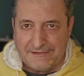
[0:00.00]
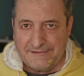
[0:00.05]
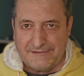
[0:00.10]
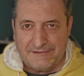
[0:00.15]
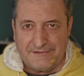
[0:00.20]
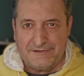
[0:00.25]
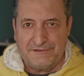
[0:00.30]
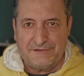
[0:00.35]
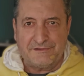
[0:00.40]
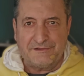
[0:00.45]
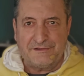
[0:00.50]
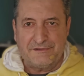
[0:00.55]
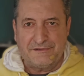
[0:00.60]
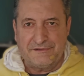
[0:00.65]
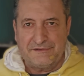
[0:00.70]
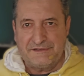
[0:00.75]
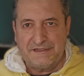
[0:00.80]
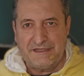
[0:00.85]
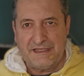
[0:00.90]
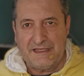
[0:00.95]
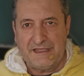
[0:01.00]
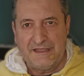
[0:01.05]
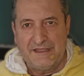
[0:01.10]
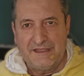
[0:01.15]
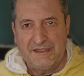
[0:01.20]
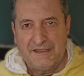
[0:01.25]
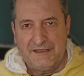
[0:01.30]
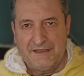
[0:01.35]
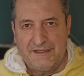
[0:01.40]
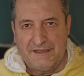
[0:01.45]
no, o sea,
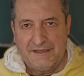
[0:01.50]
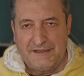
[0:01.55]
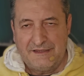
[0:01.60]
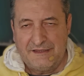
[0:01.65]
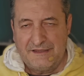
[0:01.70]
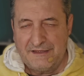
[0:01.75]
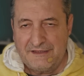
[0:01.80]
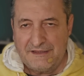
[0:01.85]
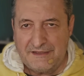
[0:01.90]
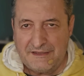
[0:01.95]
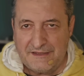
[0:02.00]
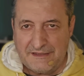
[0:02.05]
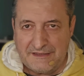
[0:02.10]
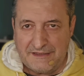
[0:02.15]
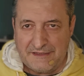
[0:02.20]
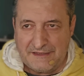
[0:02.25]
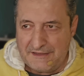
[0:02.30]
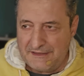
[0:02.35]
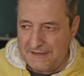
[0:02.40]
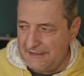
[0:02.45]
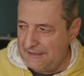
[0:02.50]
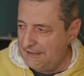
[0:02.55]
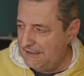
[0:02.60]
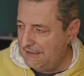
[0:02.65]
eh,